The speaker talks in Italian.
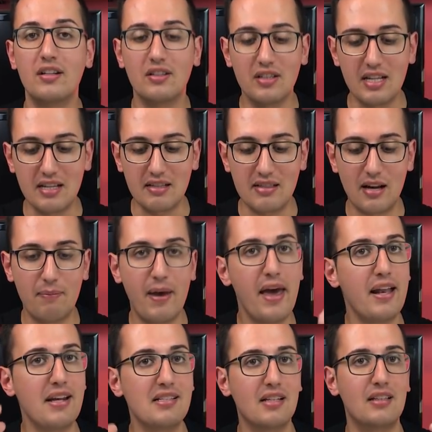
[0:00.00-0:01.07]
di
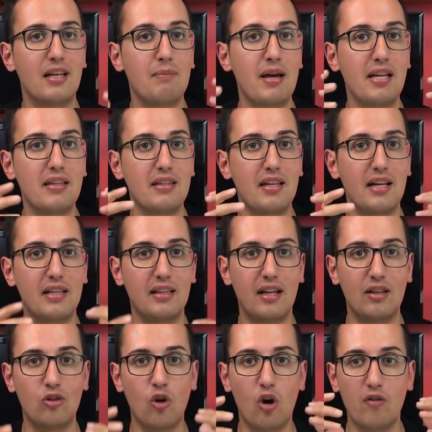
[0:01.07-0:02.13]
sapere esattamente
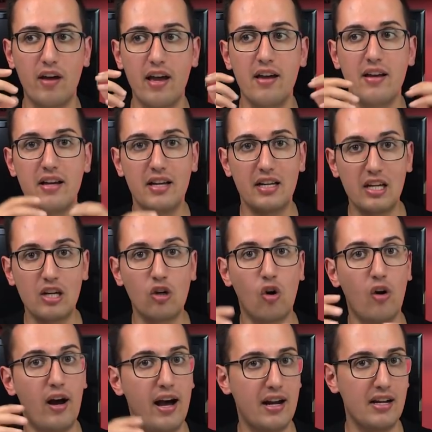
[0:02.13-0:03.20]
da dove
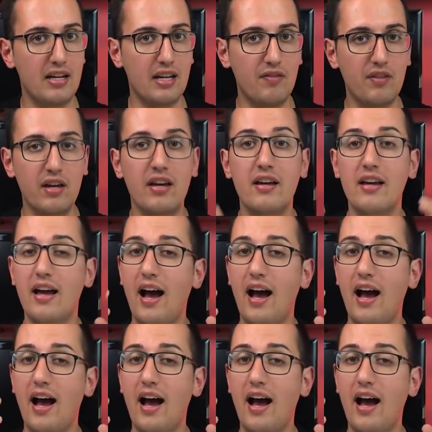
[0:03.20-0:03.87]
io arrivi.